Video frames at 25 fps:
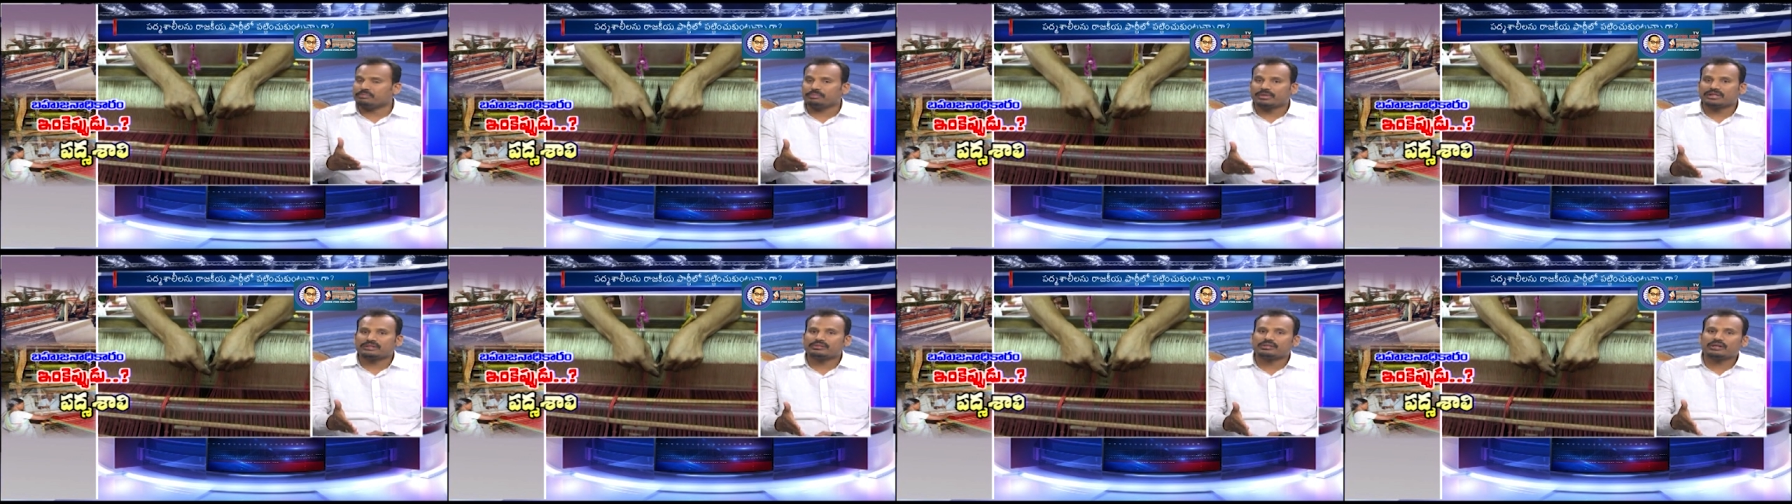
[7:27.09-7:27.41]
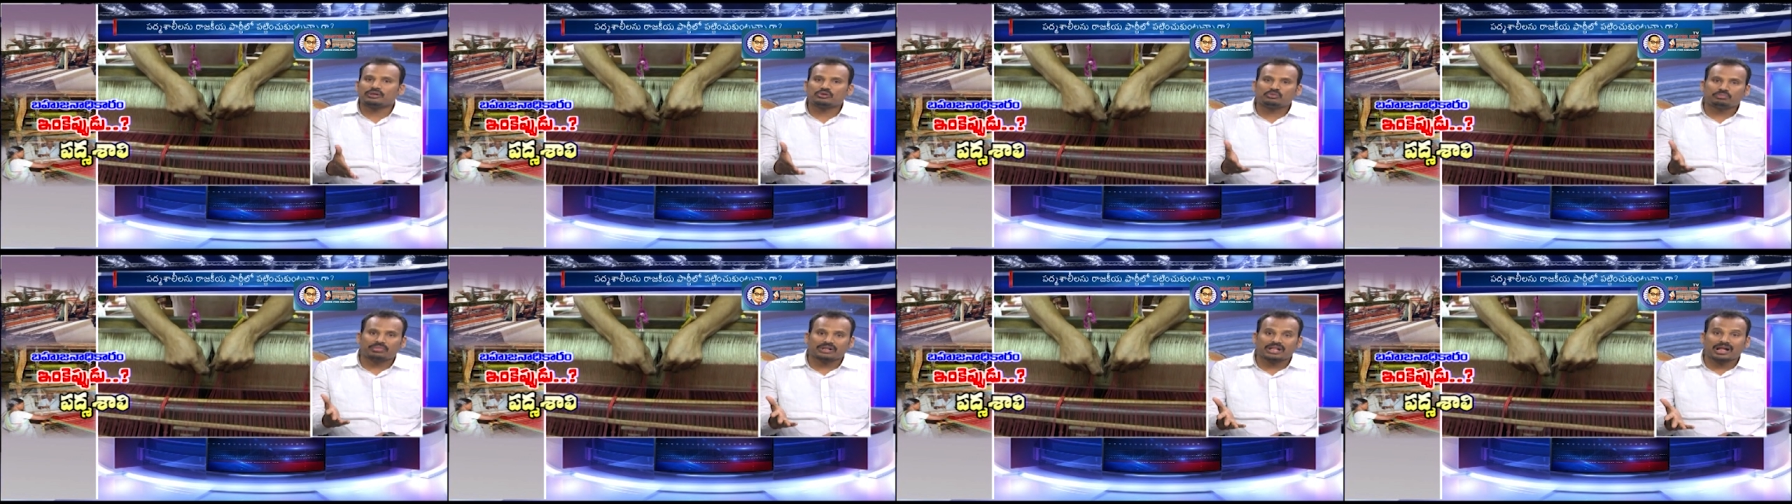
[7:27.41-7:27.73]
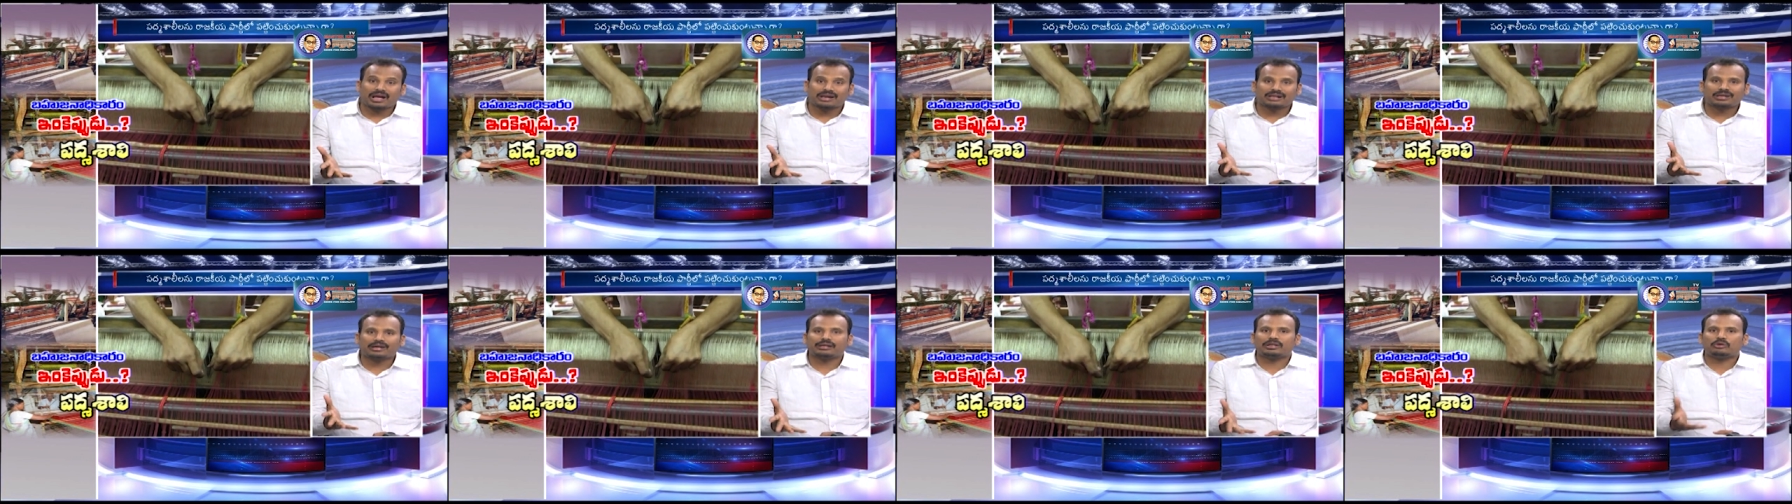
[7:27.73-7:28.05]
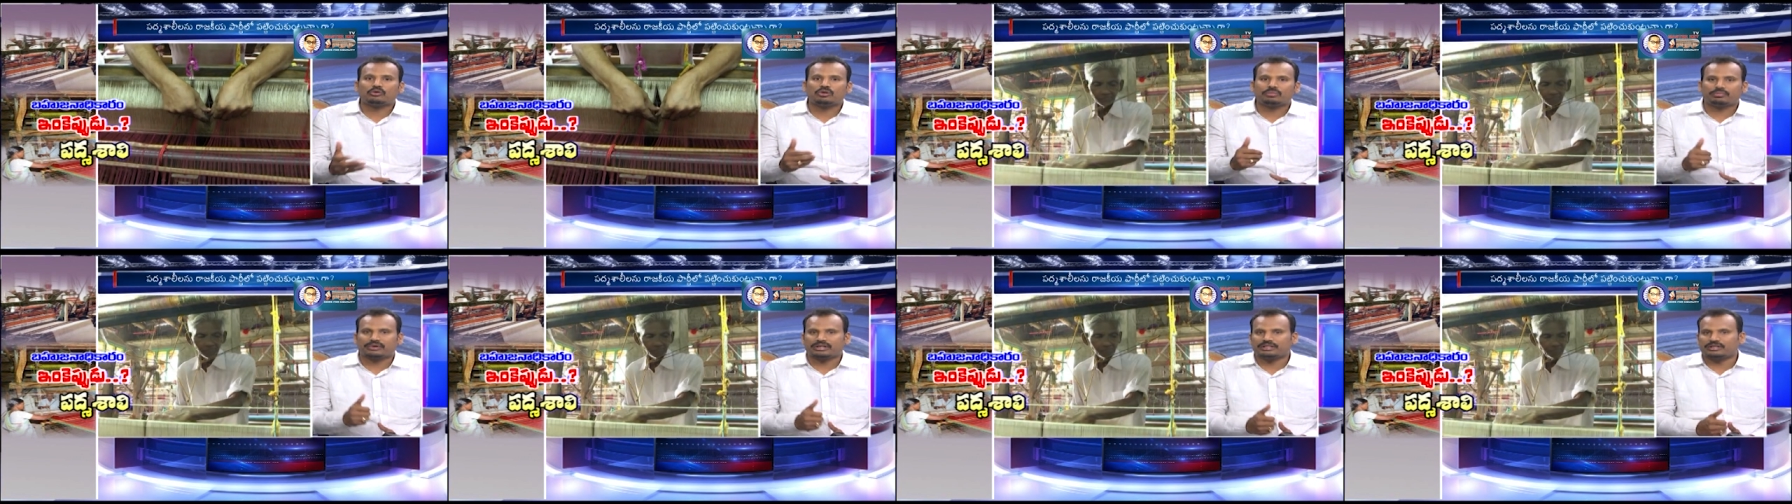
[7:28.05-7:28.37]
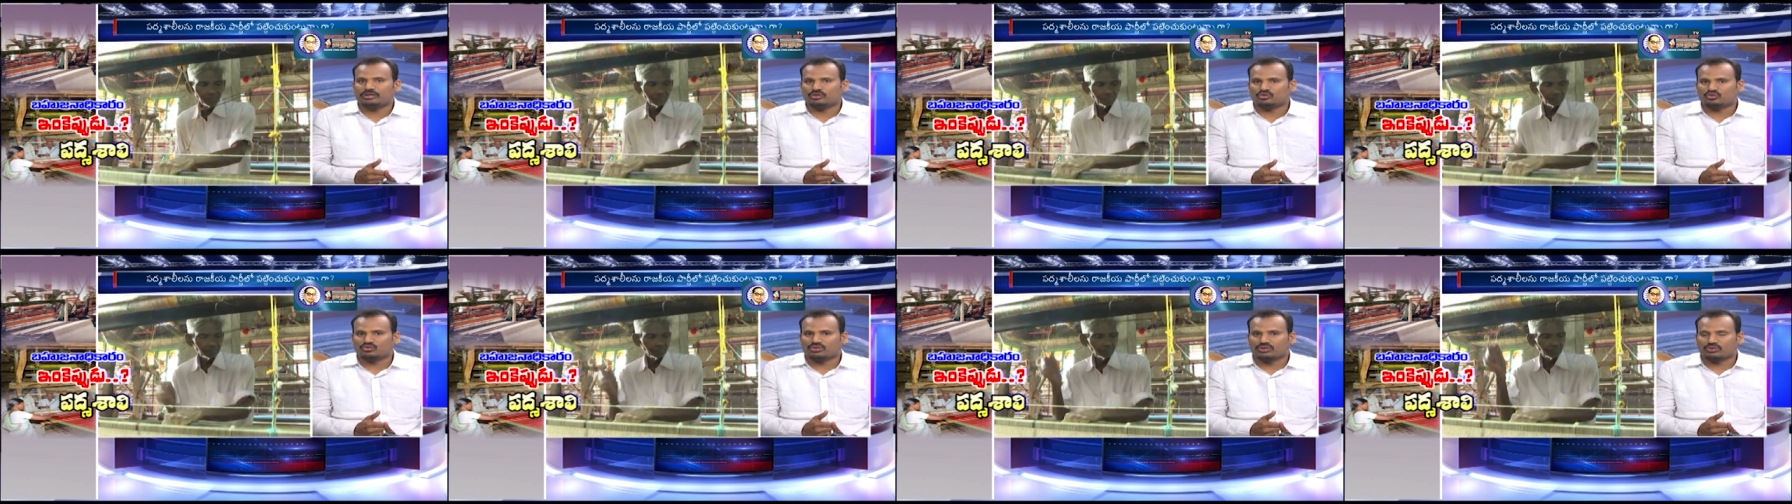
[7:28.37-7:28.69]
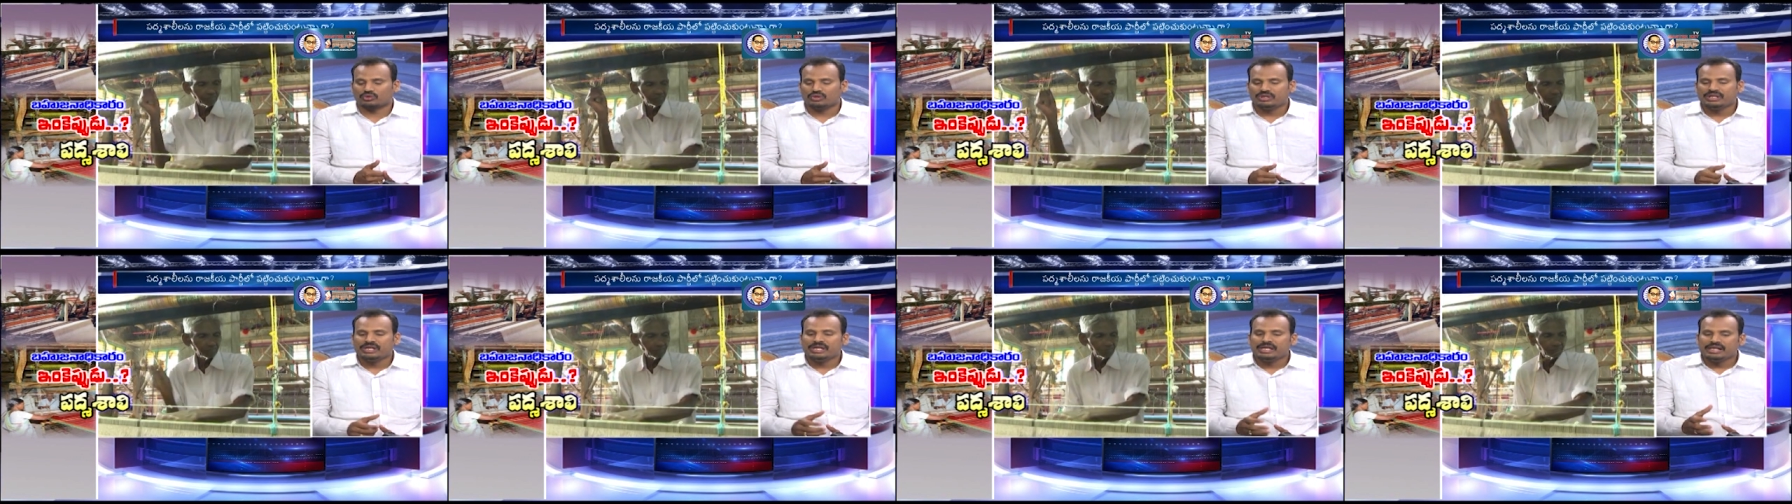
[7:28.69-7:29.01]
పద్నాలుగు పదహారు గంటలు కూడా పనిచేస్తున్నారు
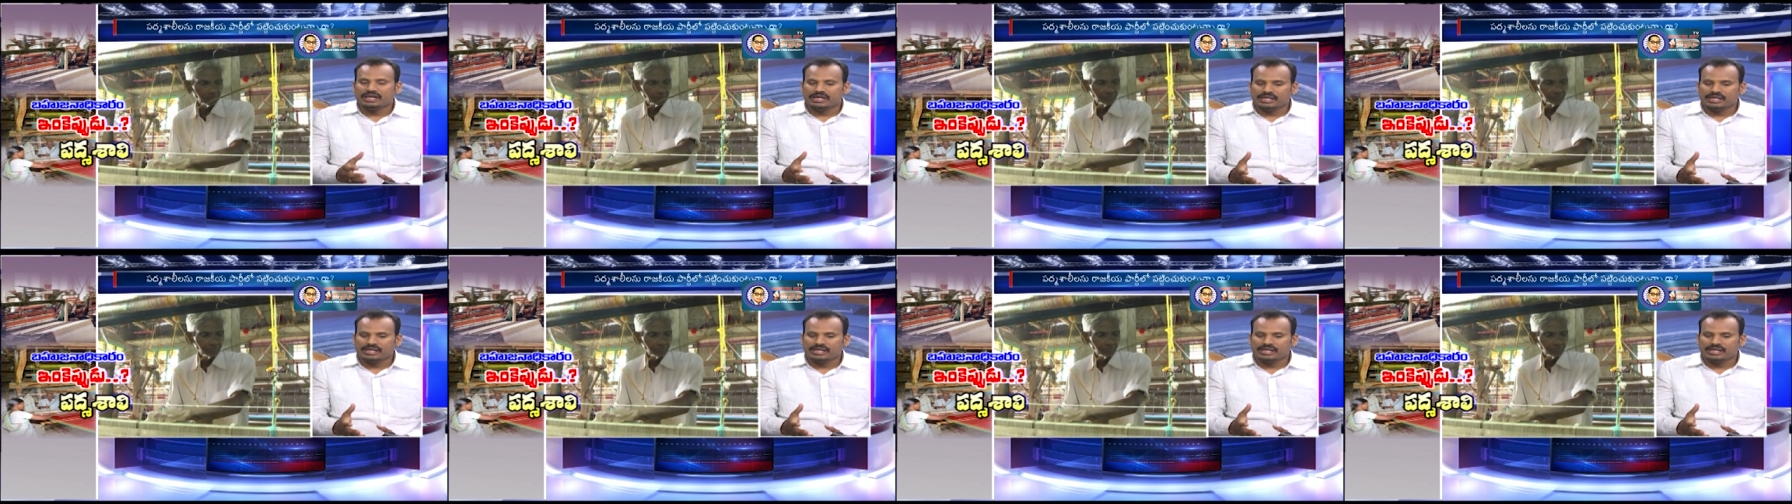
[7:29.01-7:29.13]
hmm.